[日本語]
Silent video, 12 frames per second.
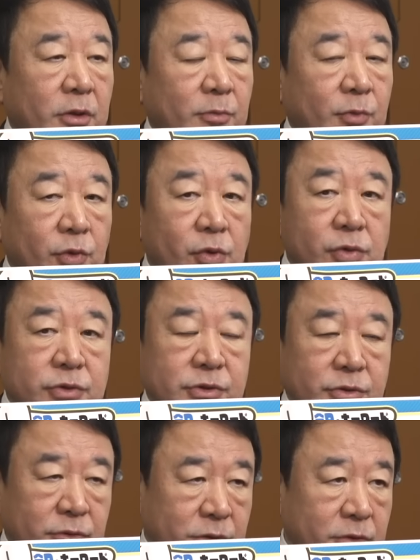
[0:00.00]
物を
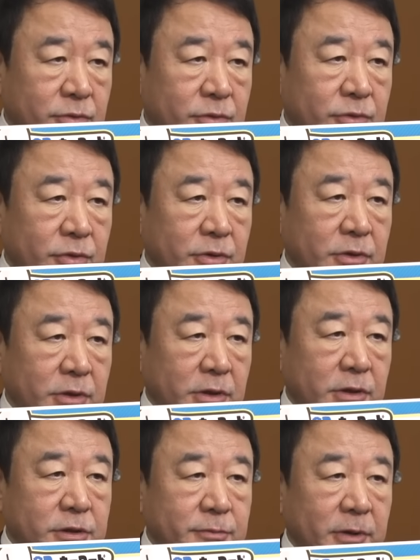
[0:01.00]
作って売るときに
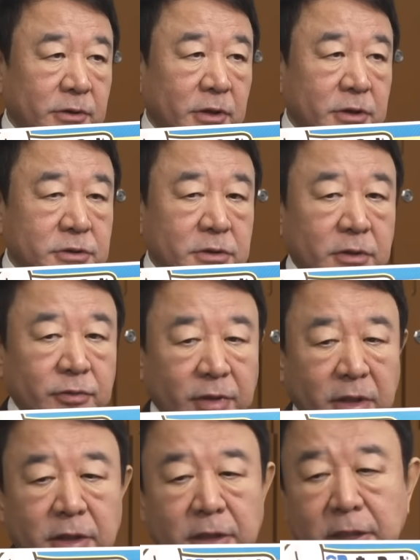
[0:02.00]
一番大事なの
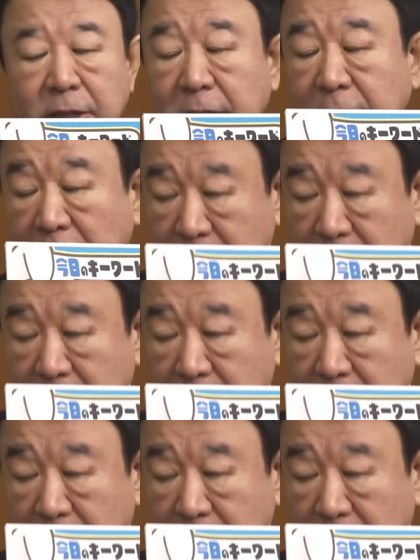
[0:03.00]
は価